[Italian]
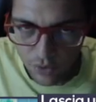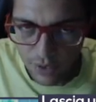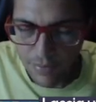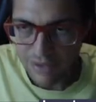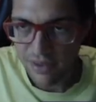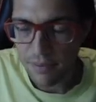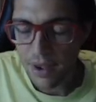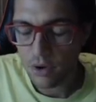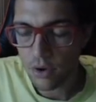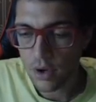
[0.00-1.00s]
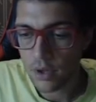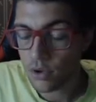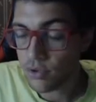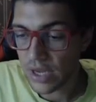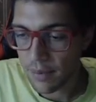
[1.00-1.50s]
il mix di Bailong,
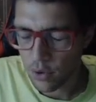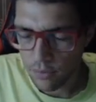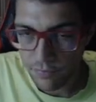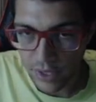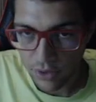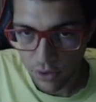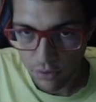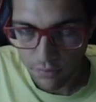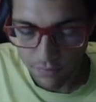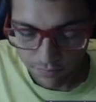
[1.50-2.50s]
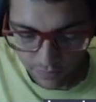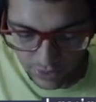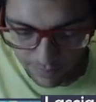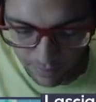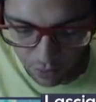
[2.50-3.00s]
non tiriamo con Victor,
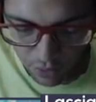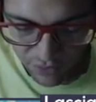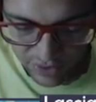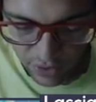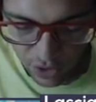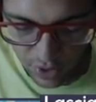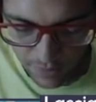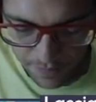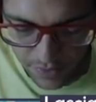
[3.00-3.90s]
Cambiamo strategia.